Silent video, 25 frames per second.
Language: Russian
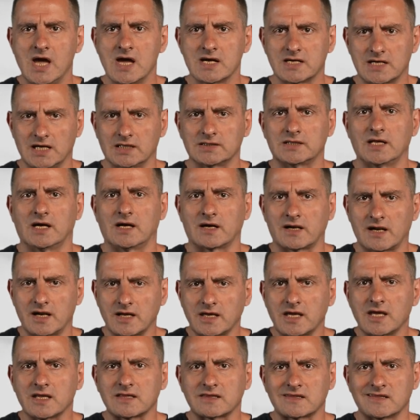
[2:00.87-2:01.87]
когда
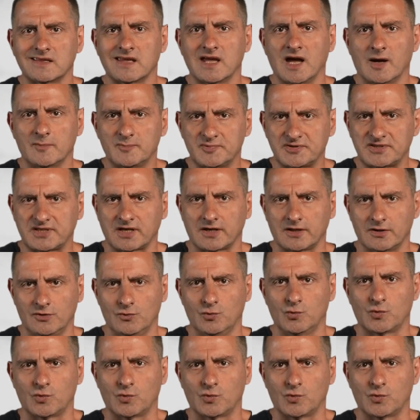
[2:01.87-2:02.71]
ракетные обстрелы